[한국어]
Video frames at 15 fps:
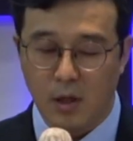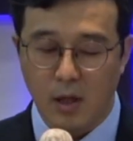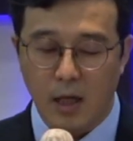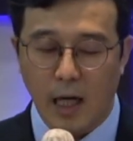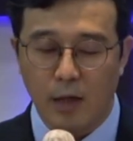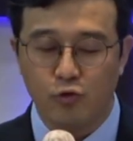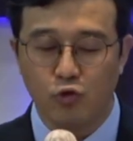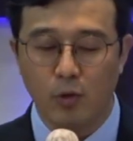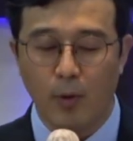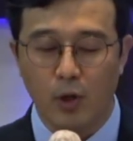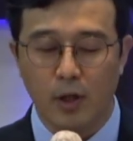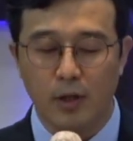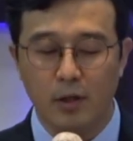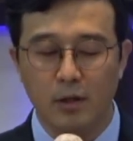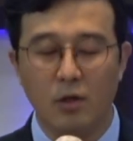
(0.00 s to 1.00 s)
가죽을
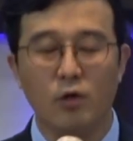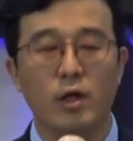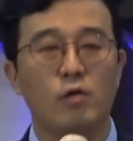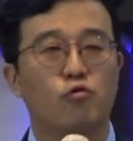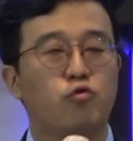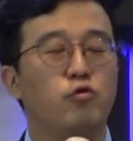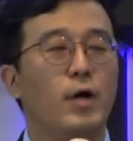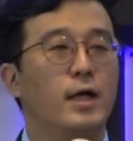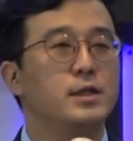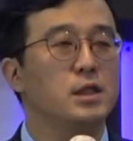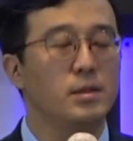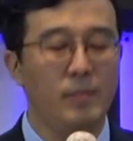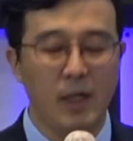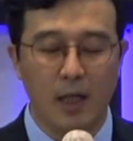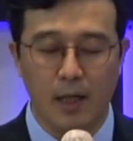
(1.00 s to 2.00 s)
벗기는 것에는 두 가지
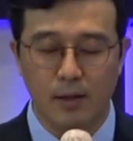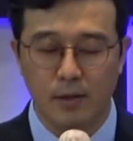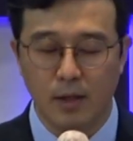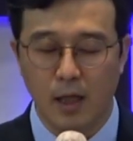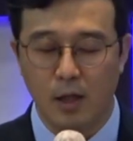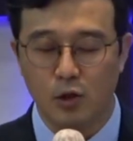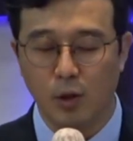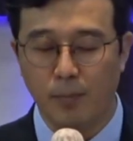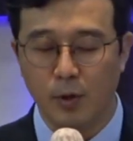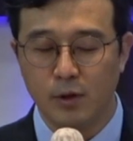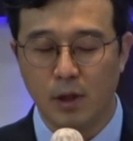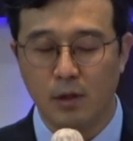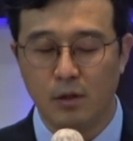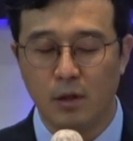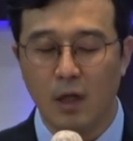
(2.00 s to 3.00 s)
의미가 있는데 첫
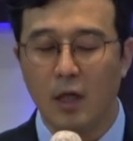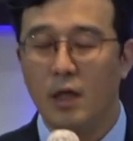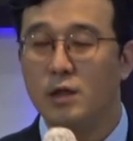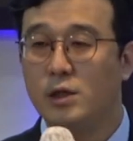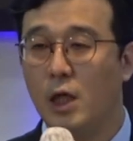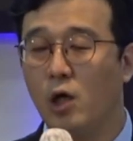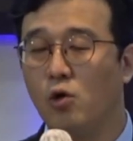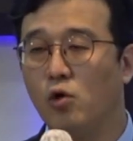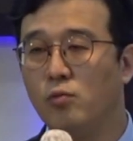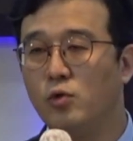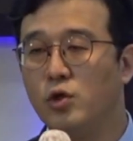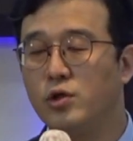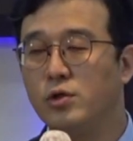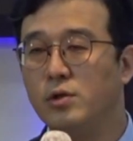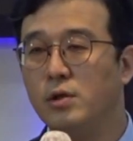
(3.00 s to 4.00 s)
번째는 죄로
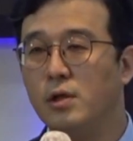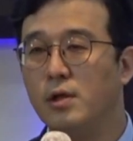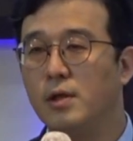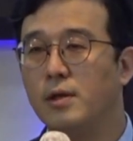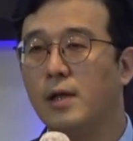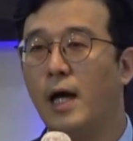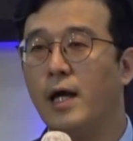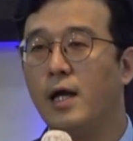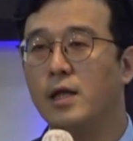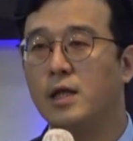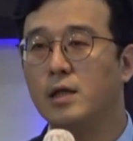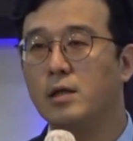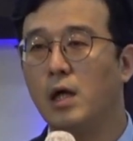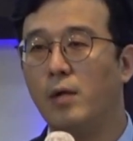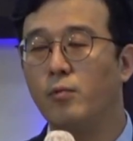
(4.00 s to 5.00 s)
물든 나의
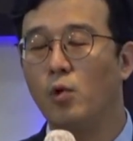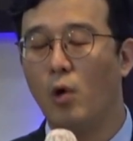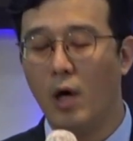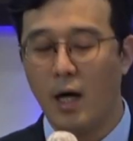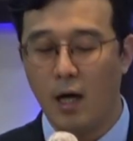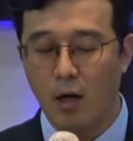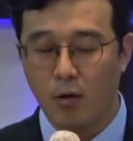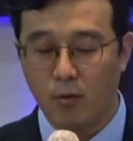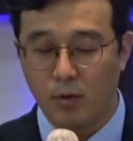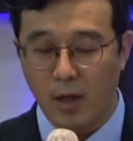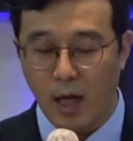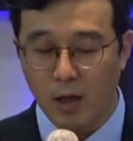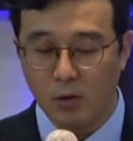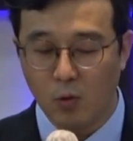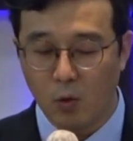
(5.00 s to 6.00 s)
습관과
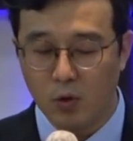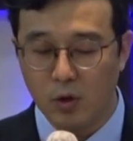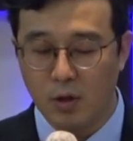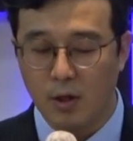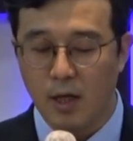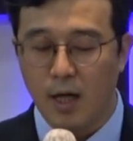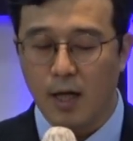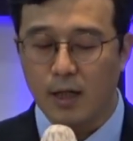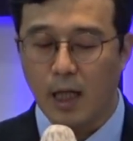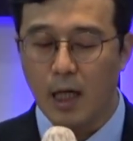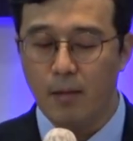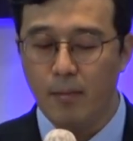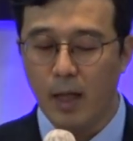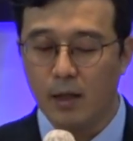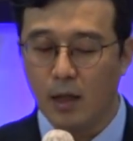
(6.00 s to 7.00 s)
행동을
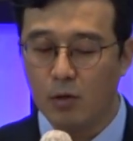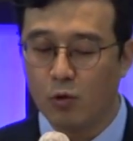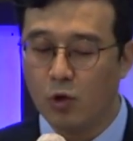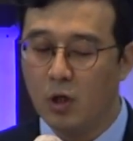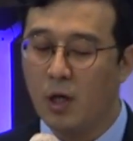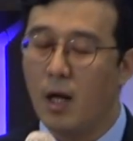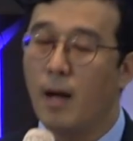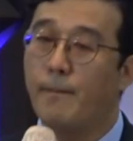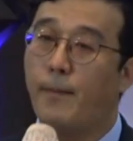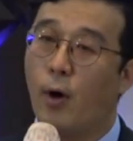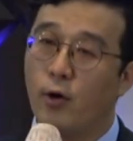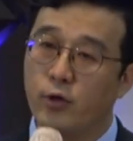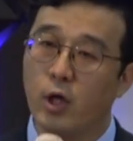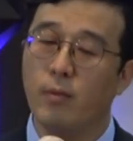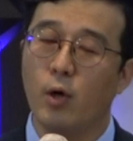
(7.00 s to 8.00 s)
삶의 태도를
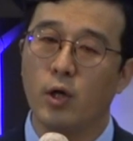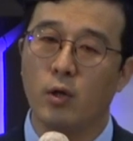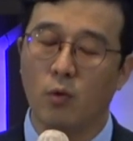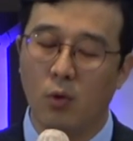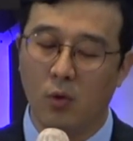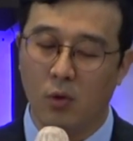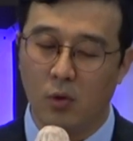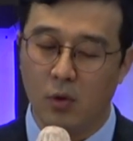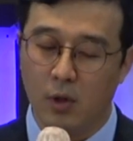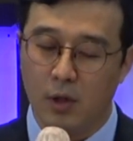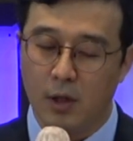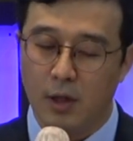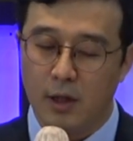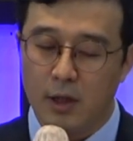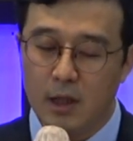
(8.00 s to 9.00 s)
벗어버리고
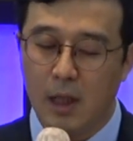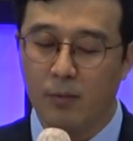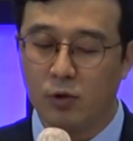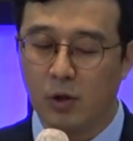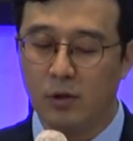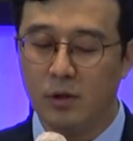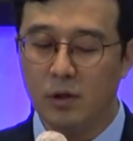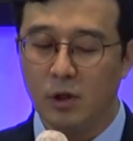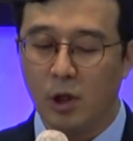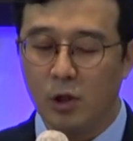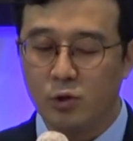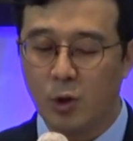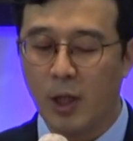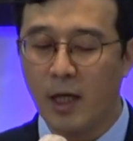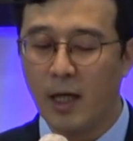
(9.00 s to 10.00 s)
이제부터는
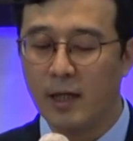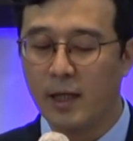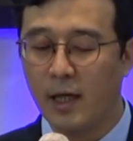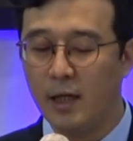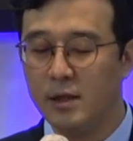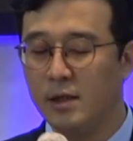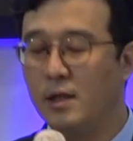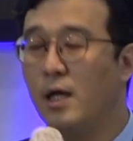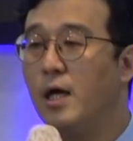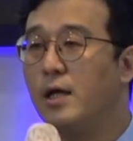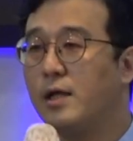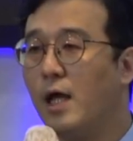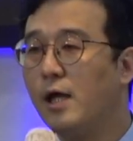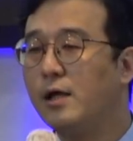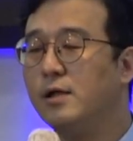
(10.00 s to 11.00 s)
죄가 사라진
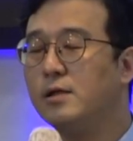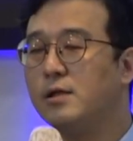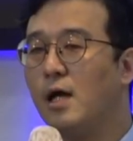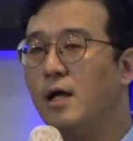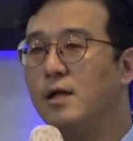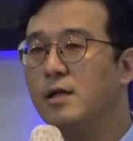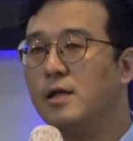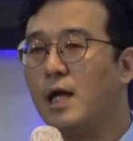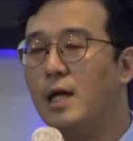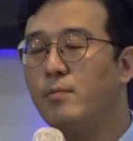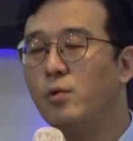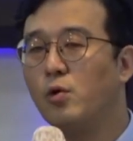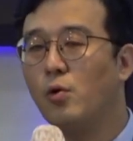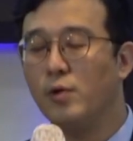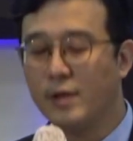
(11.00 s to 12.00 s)
깨끗한
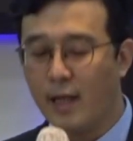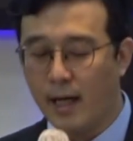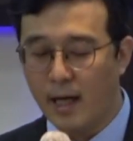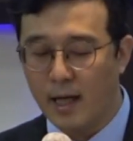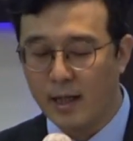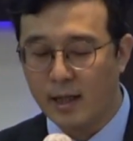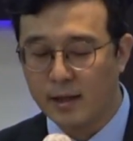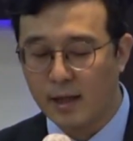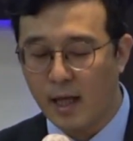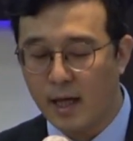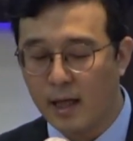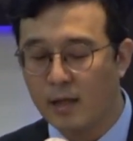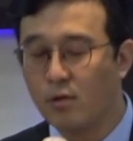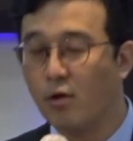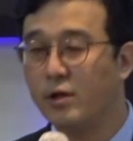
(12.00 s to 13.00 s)
삶으로
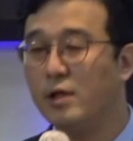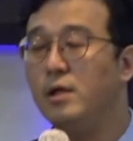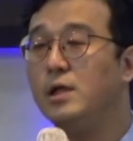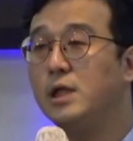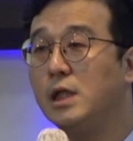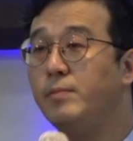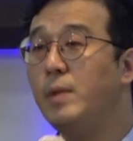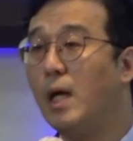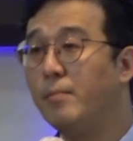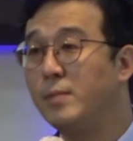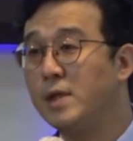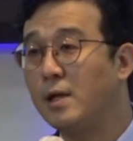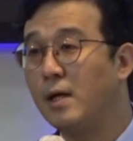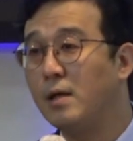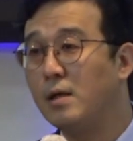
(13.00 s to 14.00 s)
살아가겠다라는 것을
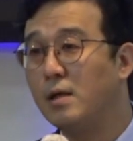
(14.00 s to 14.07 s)
의미합니다.